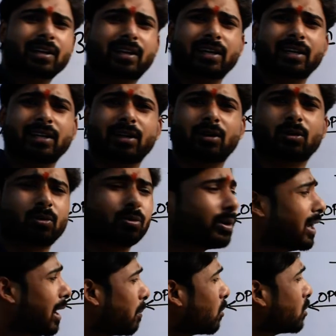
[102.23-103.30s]
के लिए अगर
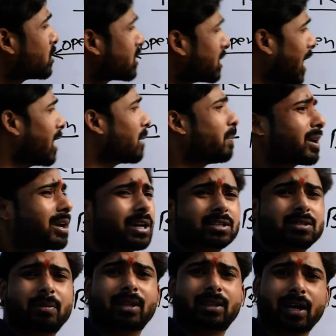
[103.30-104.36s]
कोई आपको चार प्रकार
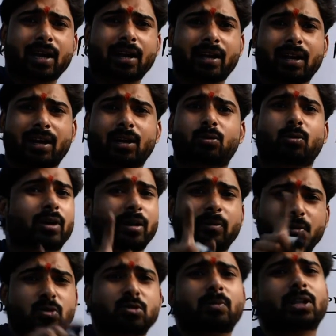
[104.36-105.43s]
से बताएगा तो
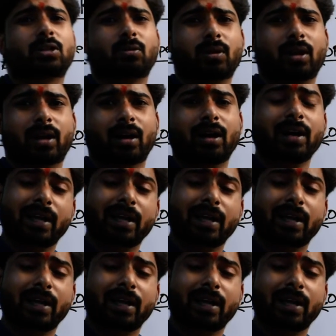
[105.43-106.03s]
कंफ्यूज मत होना